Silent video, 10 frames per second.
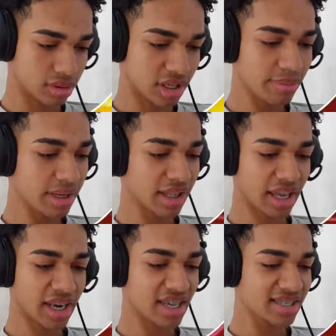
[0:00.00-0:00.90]
Sempre
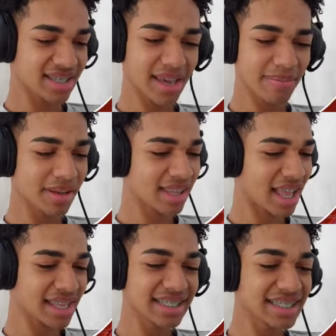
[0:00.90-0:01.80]
tem, né? Sempre
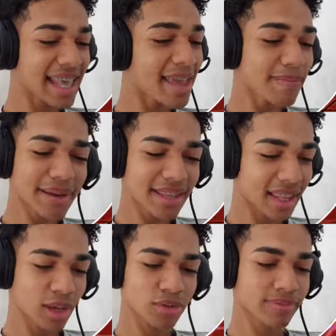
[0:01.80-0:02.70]
tem. Sempre
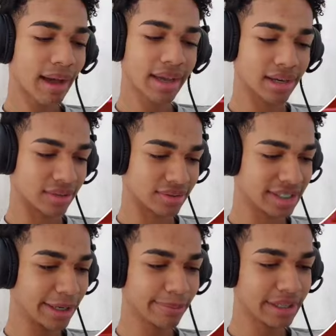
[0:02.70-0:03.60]
tem os baianos.
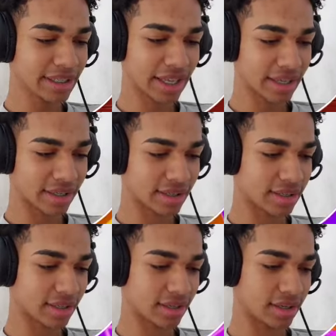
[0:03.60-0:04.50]
Sempre tem.
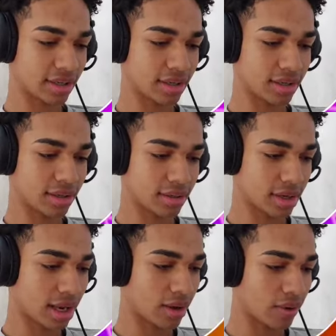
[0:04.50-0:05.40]

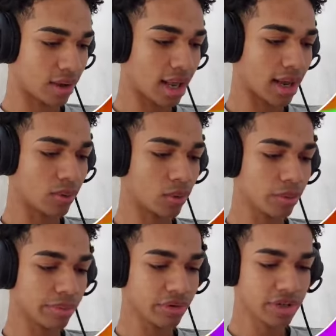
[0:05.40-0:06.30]
Olha lá, olha lá. O
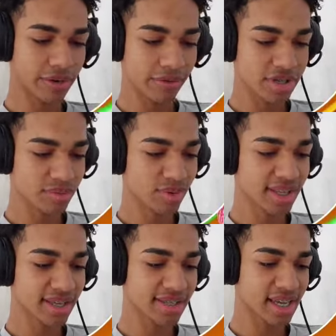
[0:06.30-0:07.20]
Lobinho já foi de
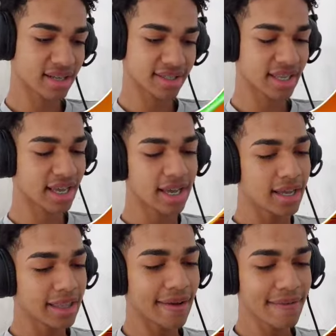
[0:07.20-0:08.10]
muitas cenas.
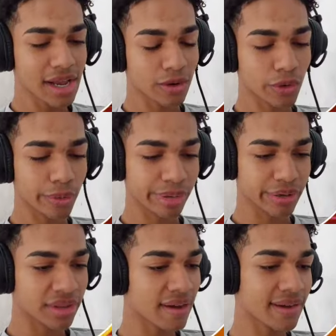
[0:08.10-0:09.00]
Tá vendo,
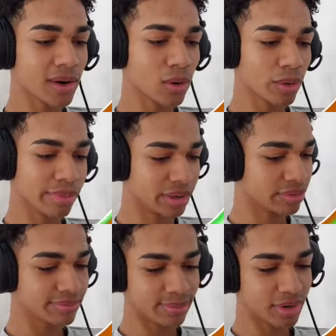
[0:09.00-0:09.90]
Lobinho? Tá vendo,
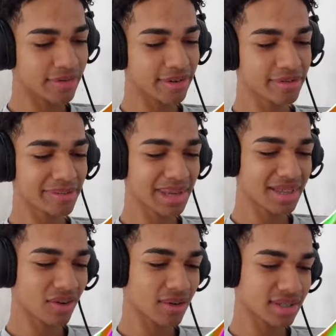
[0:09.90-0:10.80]
Lobinho?
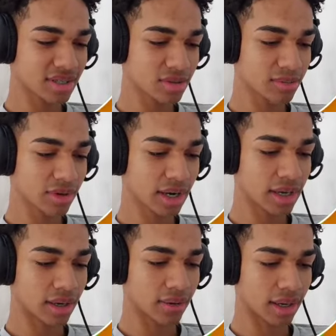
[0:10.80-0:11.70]
Provavelmente não assiste o meu
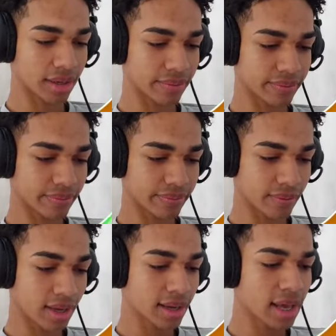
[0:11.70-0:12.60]
canal, cara.
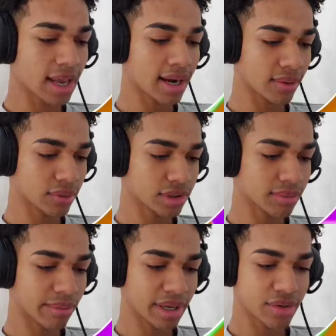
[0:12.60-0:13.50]
Galera,
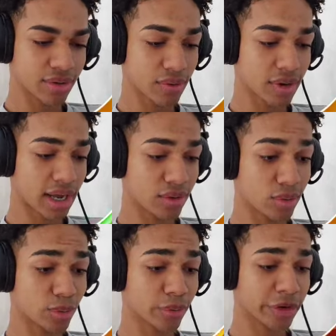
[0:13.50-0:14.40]
ultimamente eu tenho caído
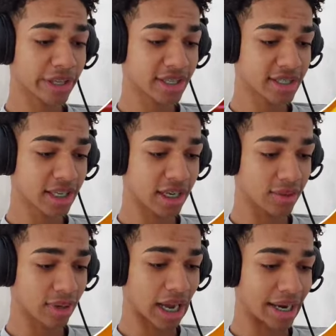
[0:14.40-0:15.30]
com muito
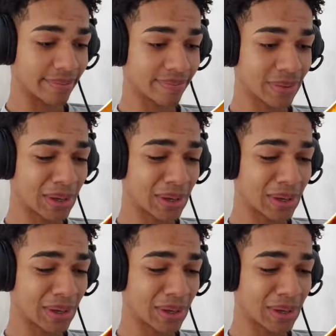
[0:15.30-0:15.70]
inscrito, cara.